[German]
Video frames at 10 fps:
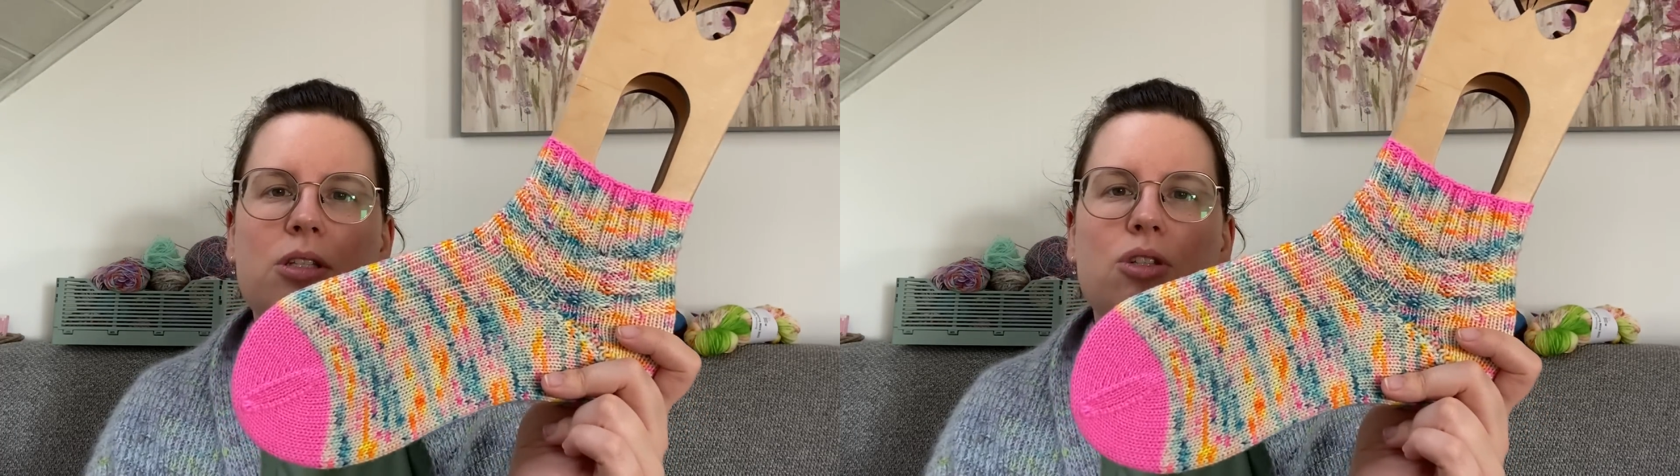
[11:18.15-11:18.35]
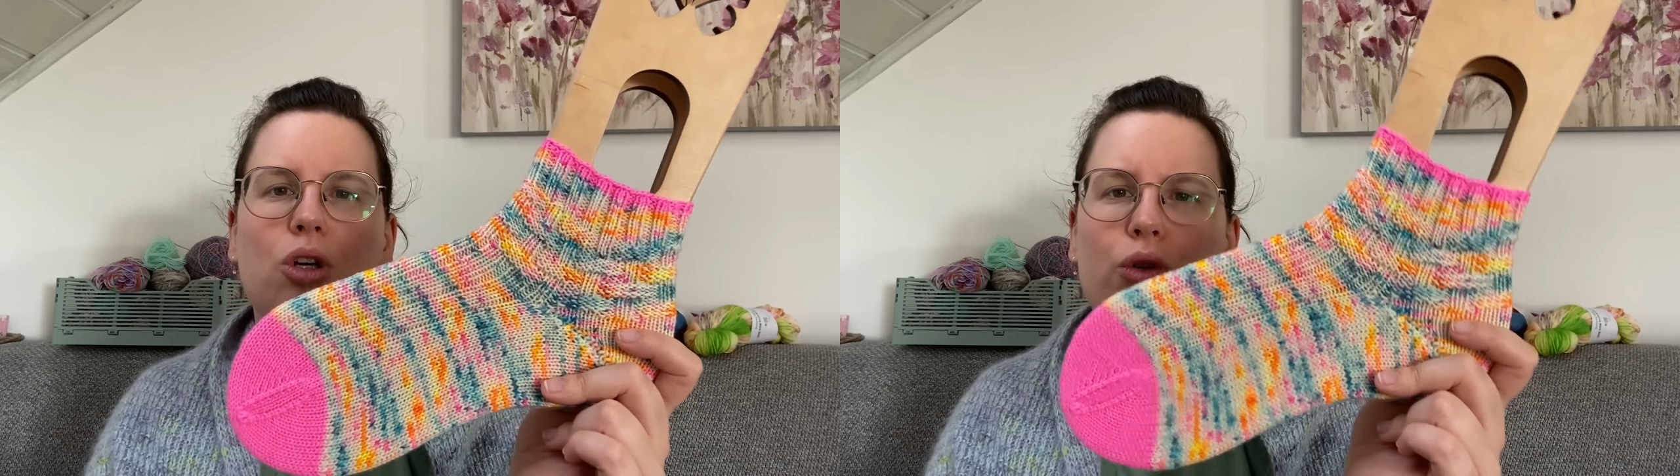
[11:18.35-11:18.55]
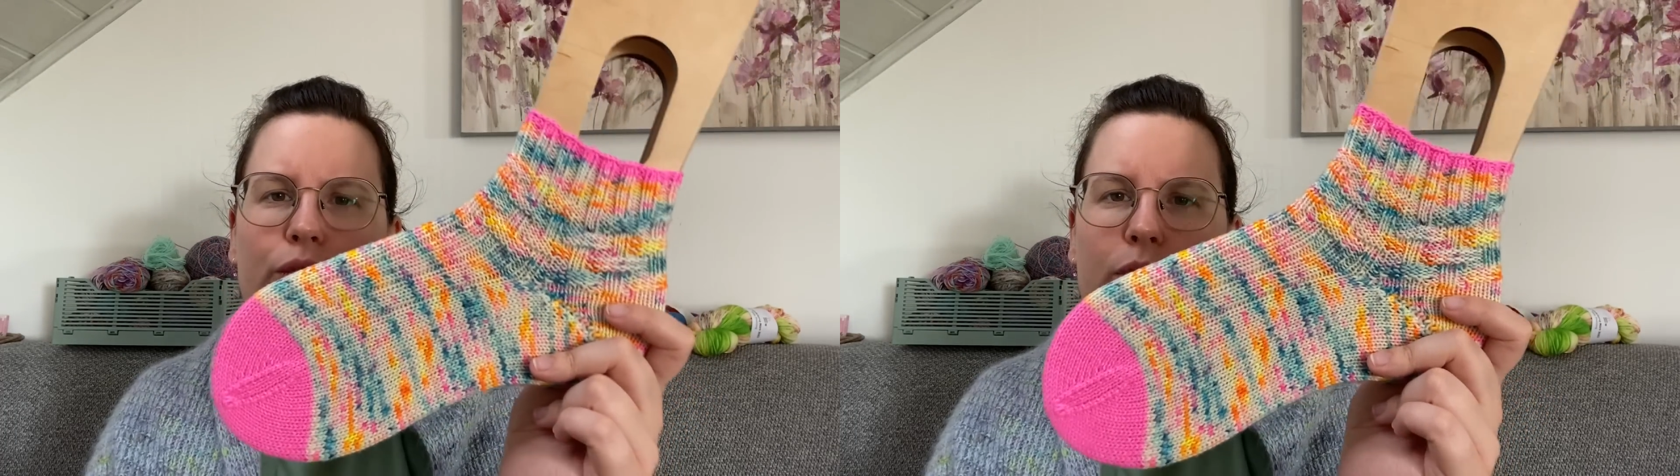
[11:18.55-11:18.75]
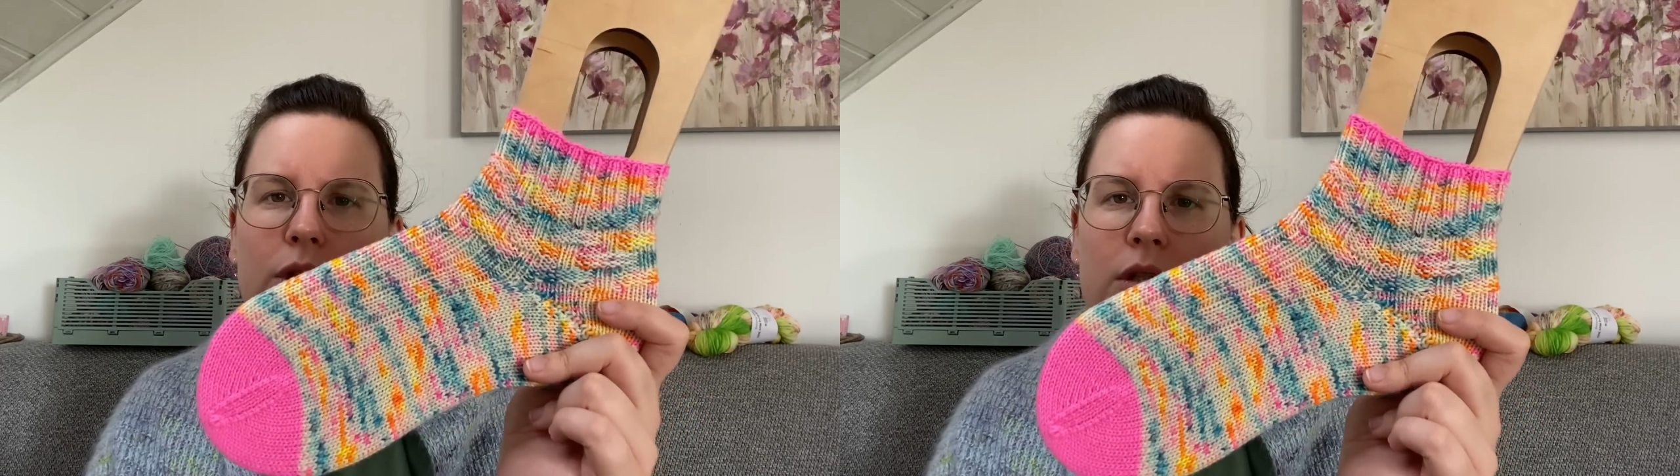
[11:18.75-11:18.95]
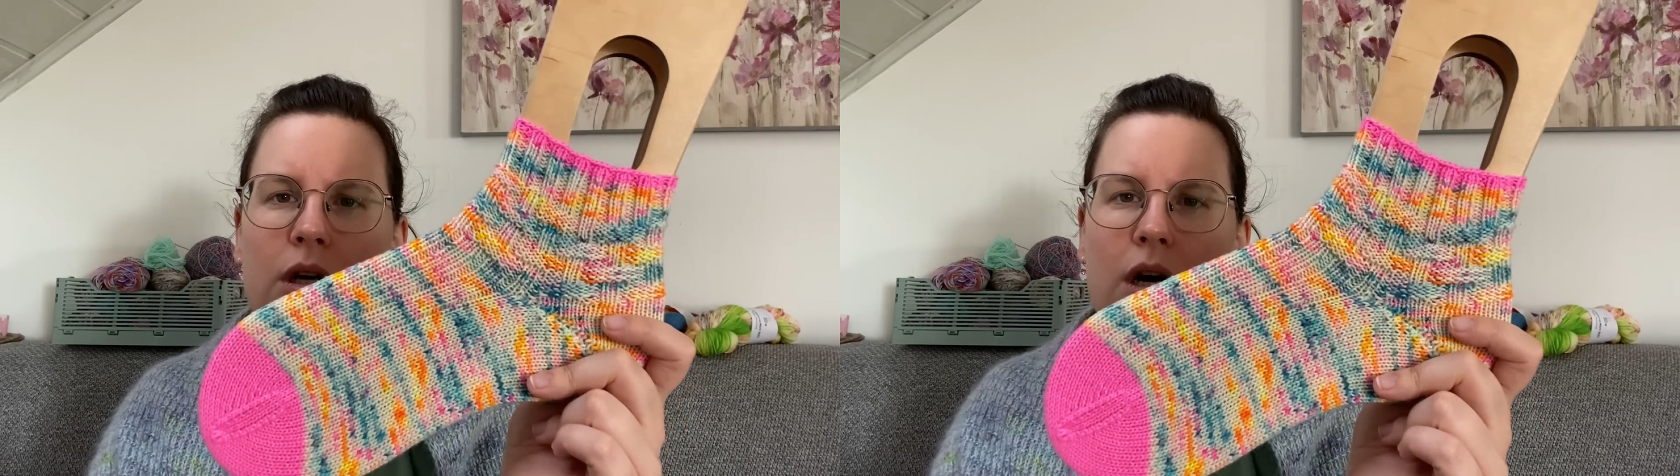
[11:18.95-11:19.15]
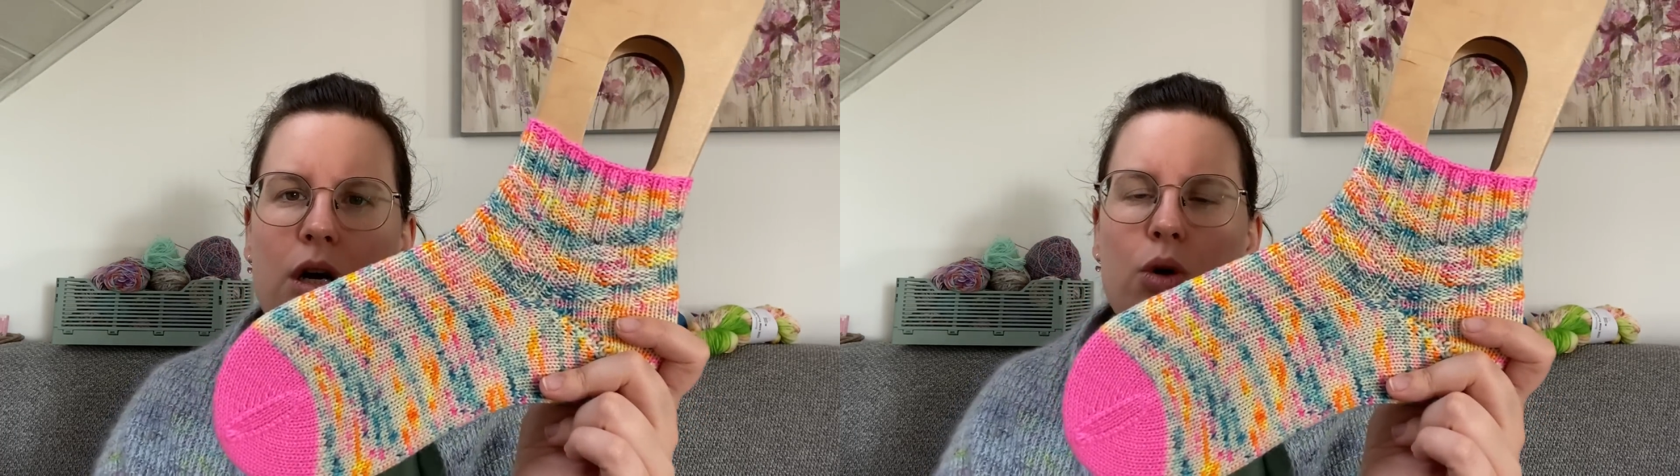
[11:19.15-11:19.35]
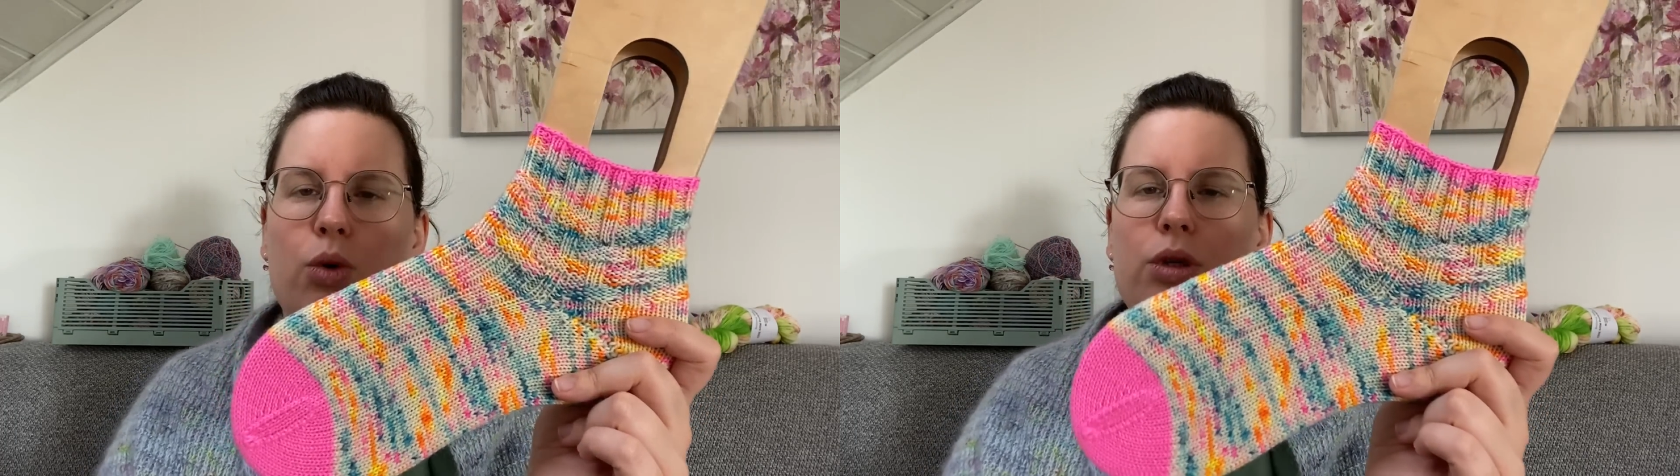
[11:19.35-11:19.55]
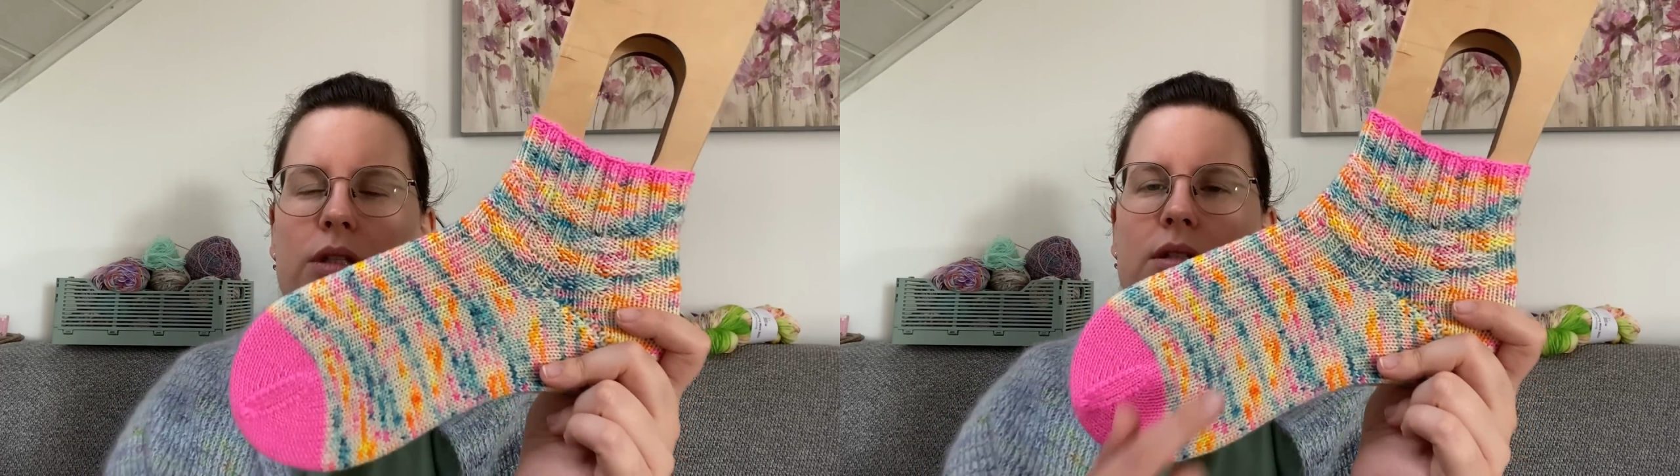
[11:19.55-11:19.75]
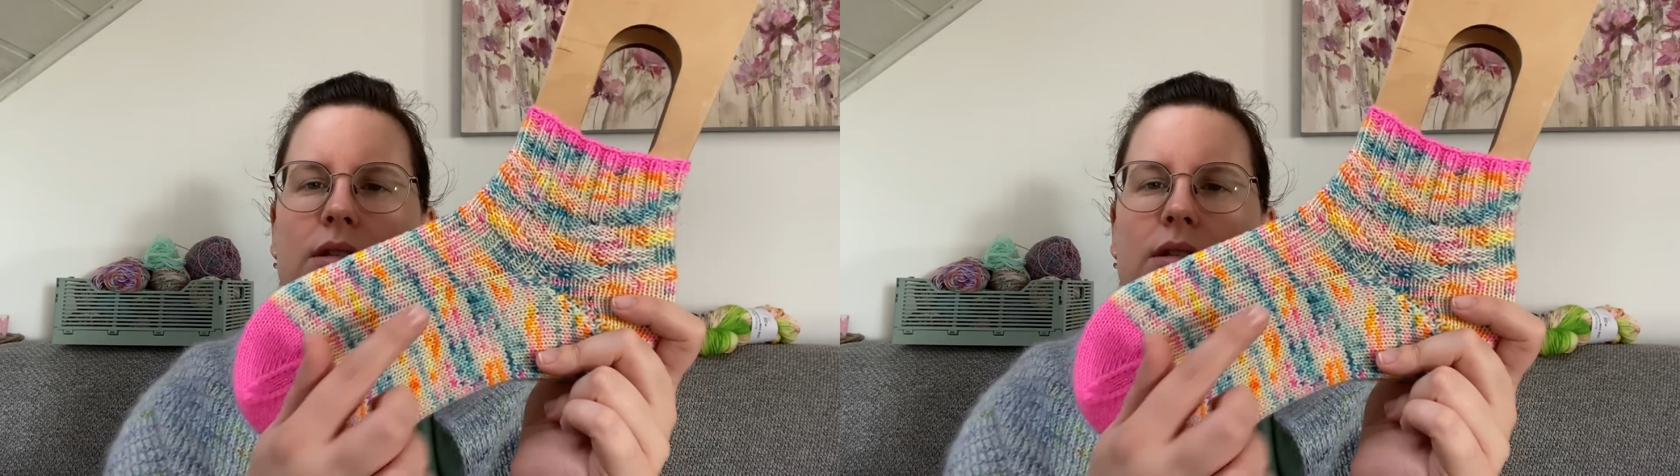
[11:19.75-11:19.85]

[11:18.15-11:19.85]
Sockenwunder und